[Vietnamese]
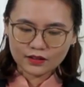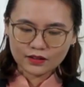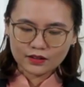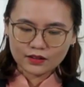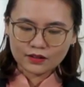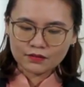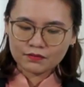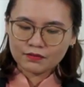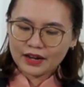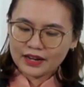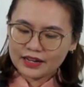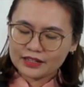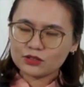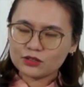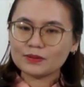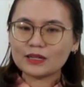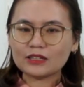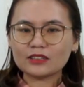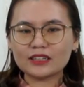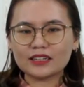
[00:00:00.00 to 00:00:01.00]
vậy
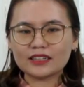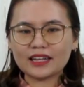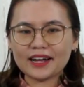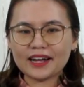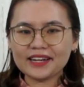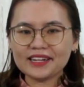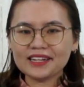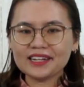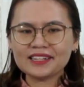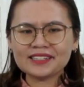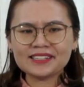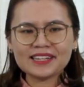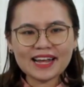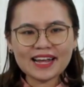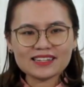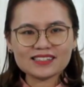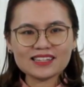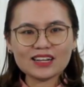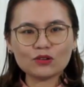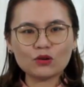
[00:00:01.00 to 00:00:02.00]
chúng ta có thể thấy
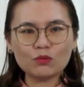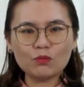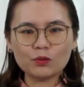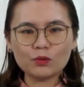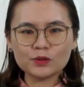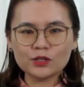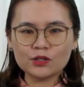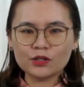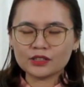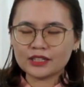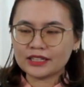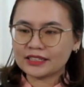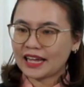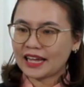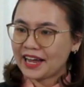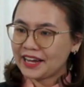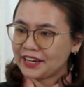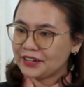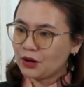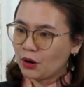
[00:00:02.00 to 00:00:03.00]
nhan sắc của một người thì
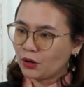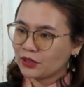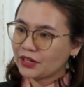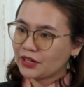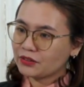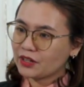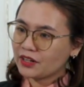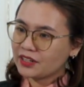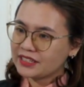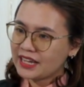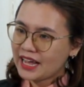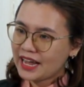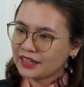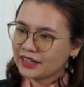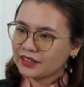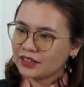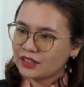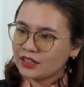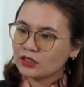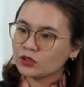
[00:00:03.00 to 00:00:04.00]
thay đổi theo thời gian
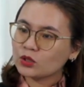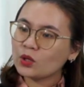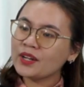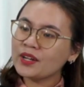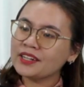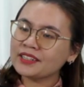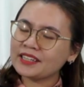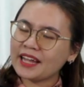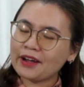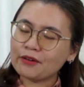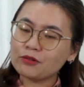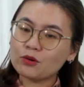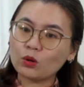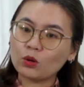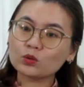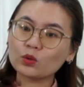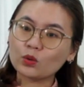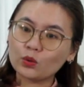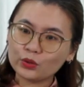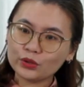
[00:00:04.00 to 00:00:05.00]
tùy theo độ
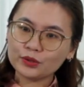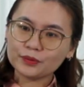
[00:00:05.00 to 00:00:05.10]
tuổi